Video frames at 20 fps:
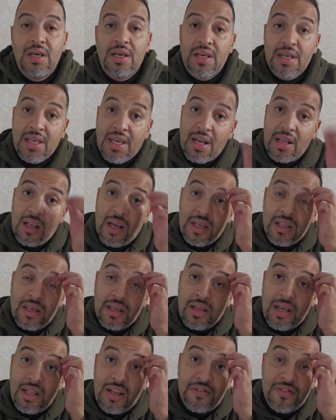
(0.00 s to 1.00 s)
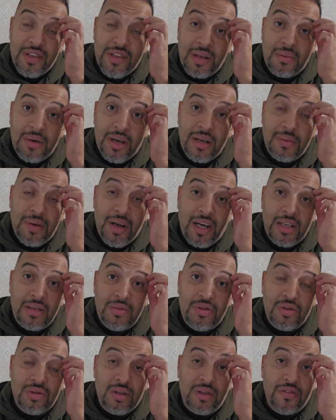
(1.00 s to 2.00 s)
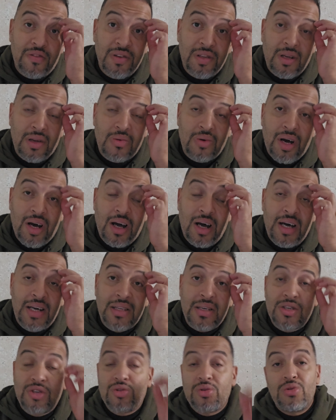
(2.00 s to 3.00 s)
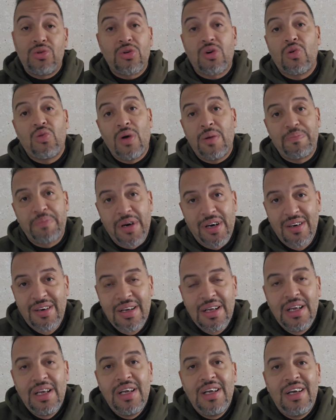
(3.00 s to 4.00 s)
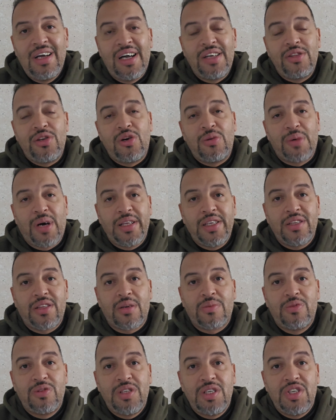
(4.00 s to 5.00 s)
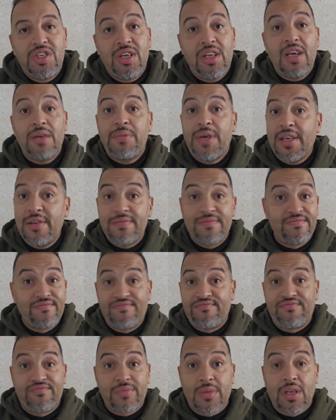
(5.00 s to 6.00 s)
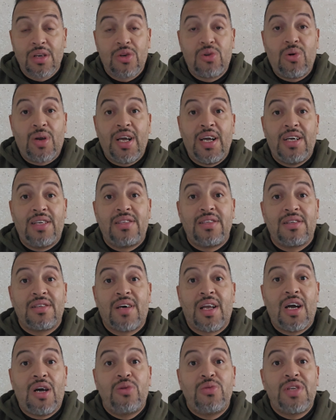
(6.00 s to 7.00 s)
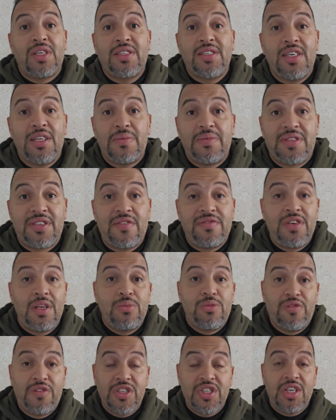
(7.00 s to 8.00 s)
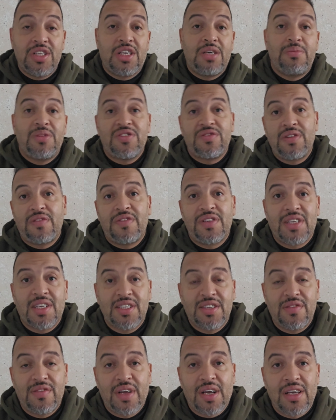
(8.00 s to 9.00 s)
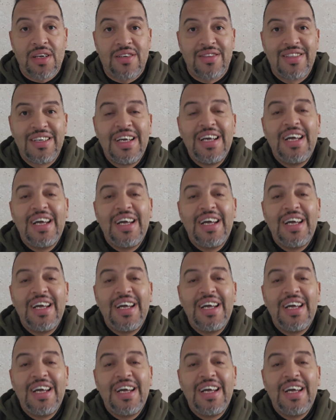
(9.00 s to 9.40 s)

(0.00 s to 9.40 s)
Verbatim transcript: قال اننا الا فتنا المغرب راه غادي نمشيو حتى الفينال واخا انا جو نو كوا با انهم غادي يضربوا نيجيريا مي الكره هذه راه عودتنا على بزاف ديال المفاجات كما شفنا في كاس افريقيا